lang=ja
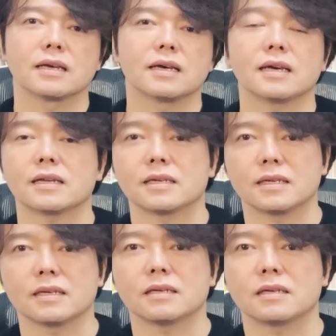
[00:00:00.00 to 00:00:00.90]
えー、やは
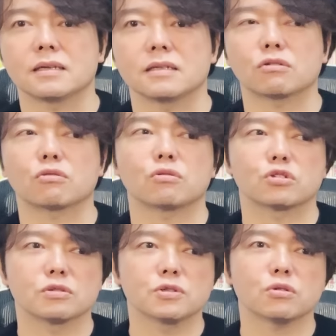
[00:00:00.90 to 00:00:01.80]
り、の
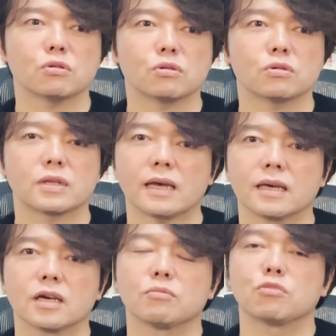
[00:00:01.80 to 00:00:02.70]
自分のね、
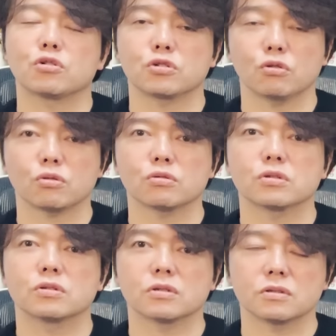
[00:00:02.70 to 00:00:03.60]
目標と
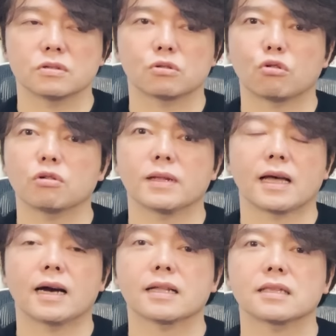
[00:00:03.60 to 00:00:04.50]
するところま
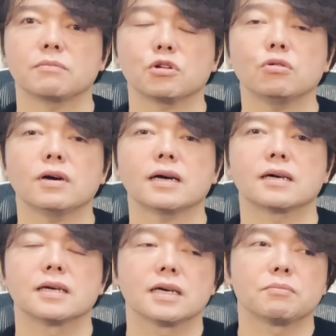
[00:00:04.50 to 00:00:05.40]
で上がったものは、